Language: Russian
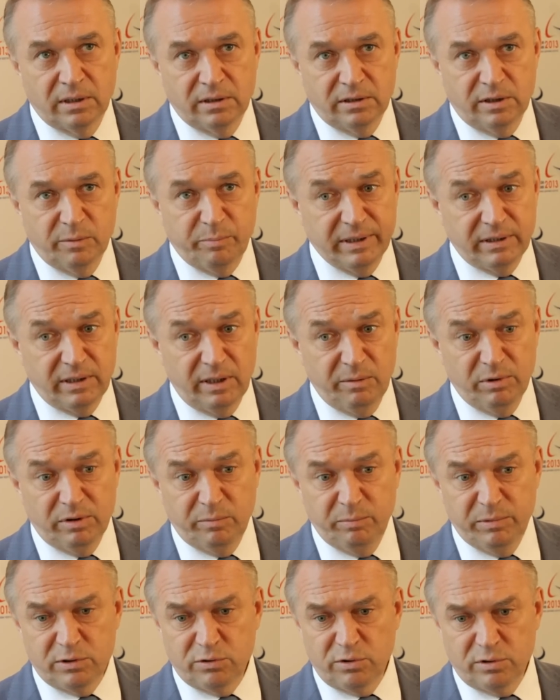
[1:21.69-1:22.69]
Департамент
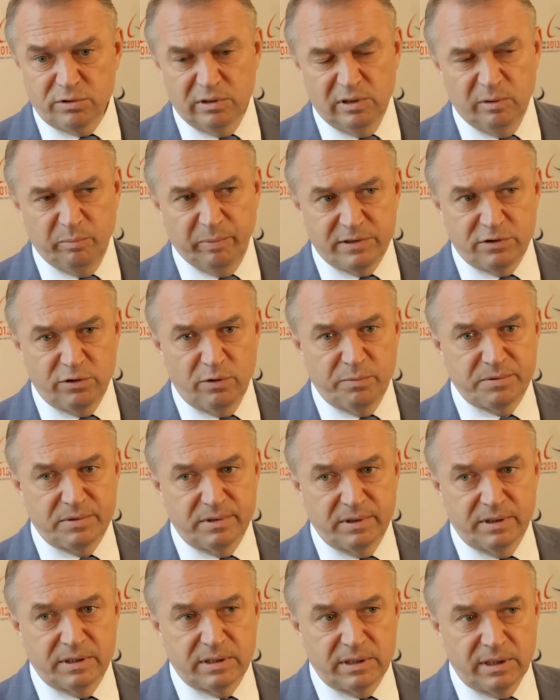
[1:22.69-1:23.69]
мы создали по
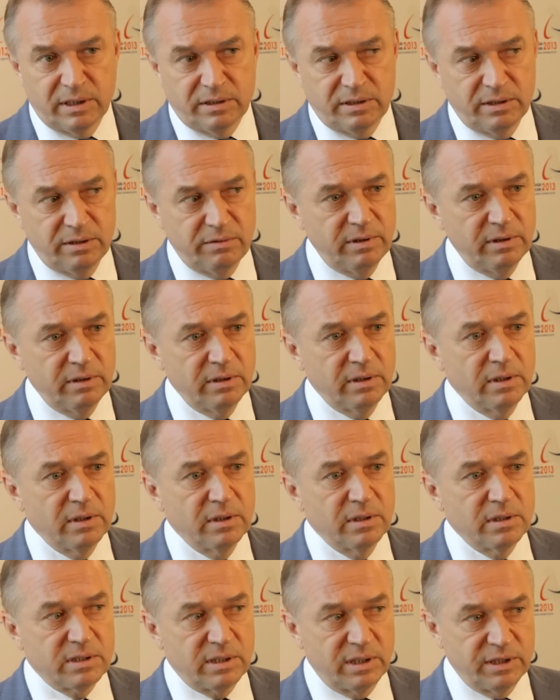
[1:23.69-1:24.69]
собственной инициативе,
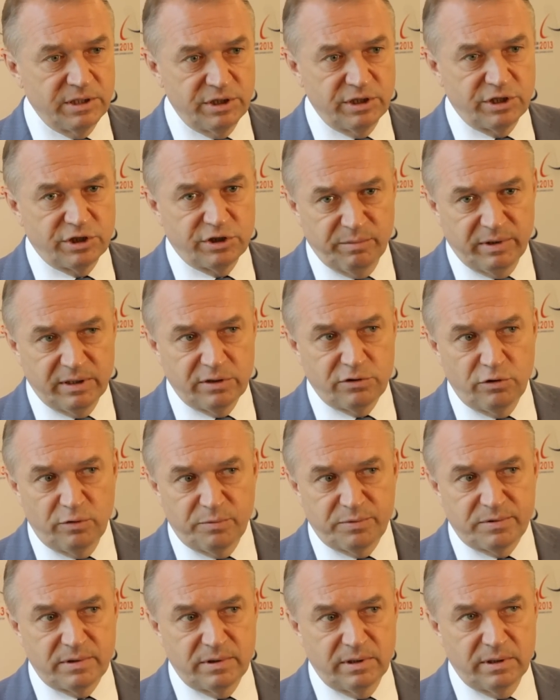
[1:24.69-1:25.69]
содержим на
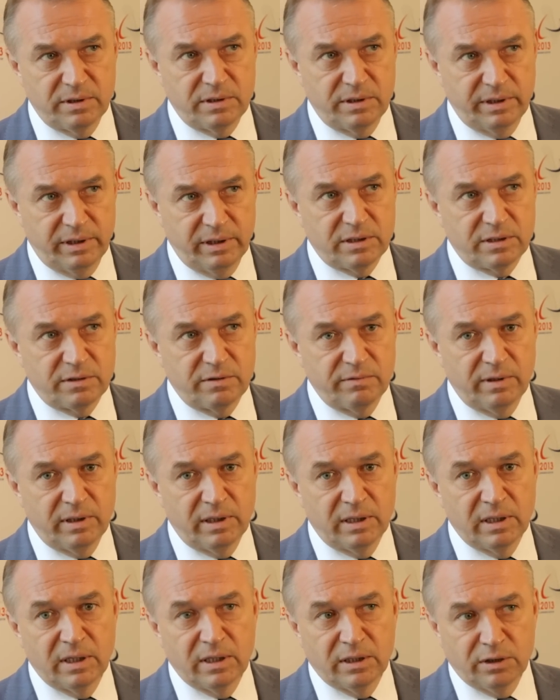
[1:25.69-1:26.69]
собственные средства,
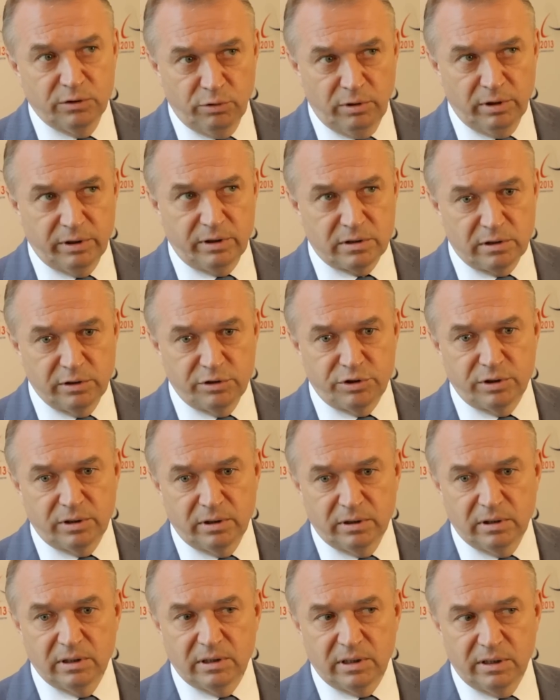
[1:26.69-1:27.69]
только
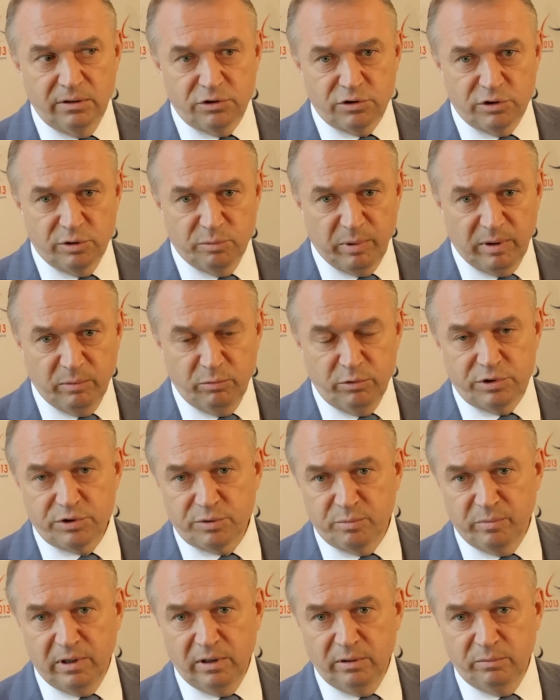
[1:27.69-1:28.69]
исключительно для того, чтобы помочь
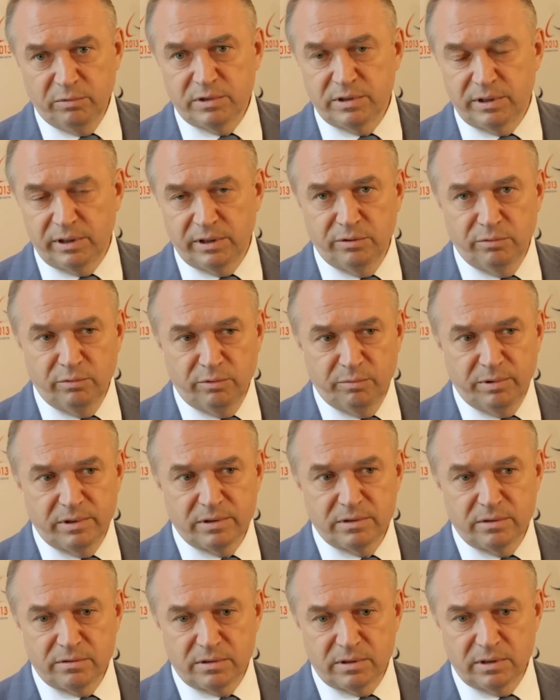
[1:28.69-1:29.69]
малому и среднему
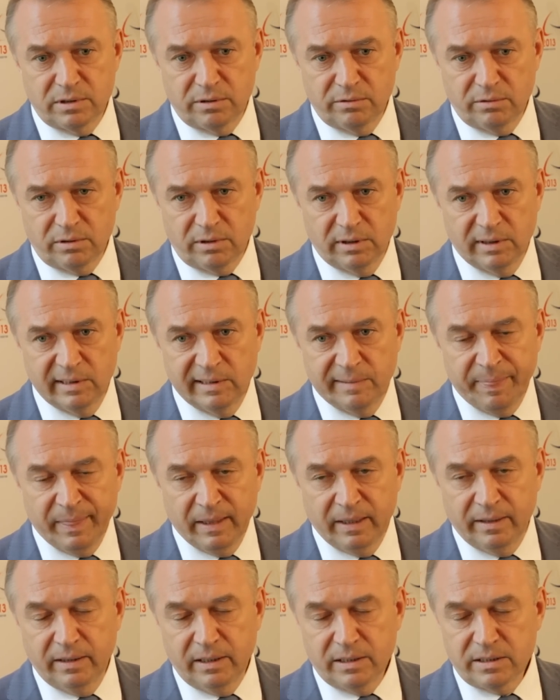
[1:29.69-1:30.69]
бизнесу. Это вот
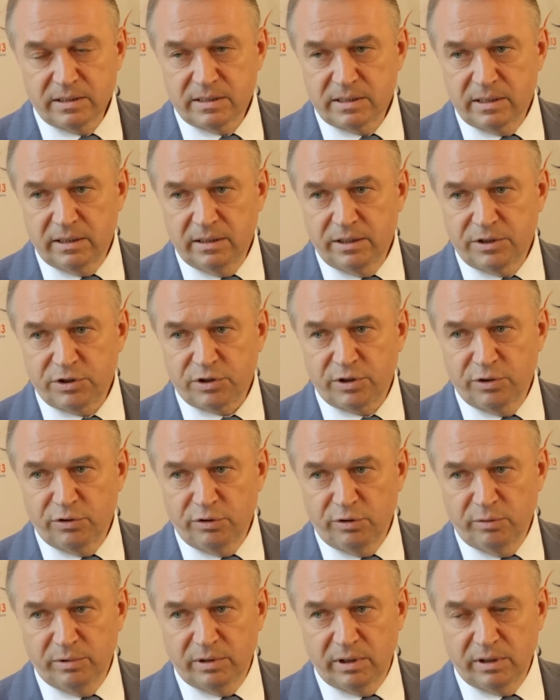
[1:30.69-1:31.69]
наша задача,
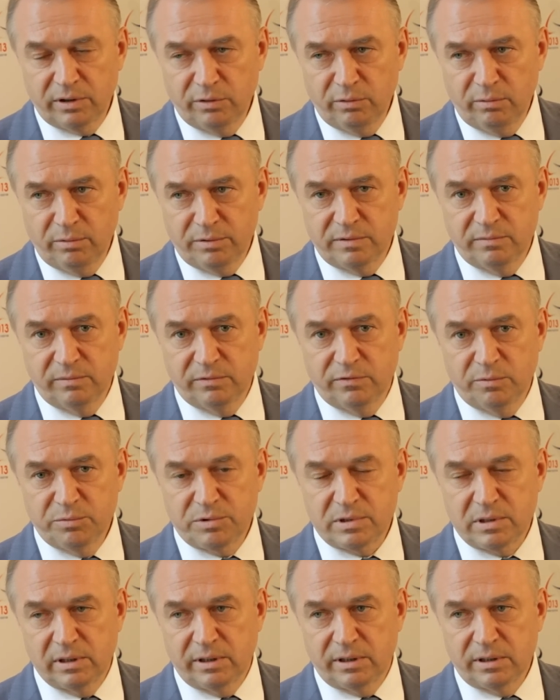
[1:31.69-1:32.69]
которую мы таким образом в том
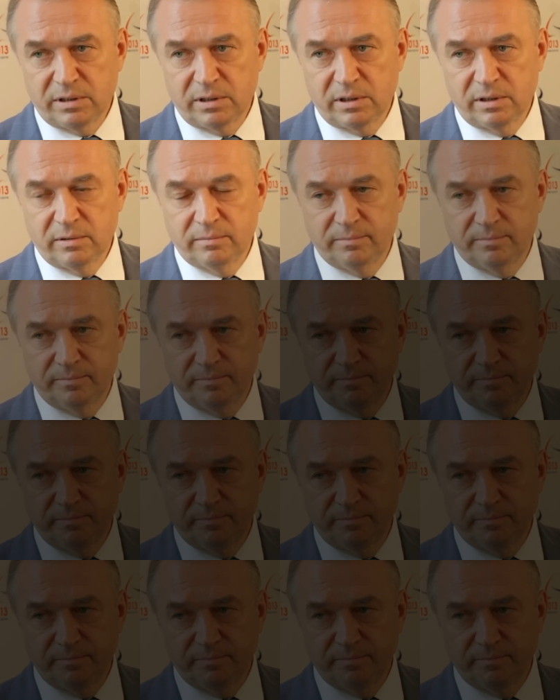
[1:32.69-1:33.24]
числе решаем.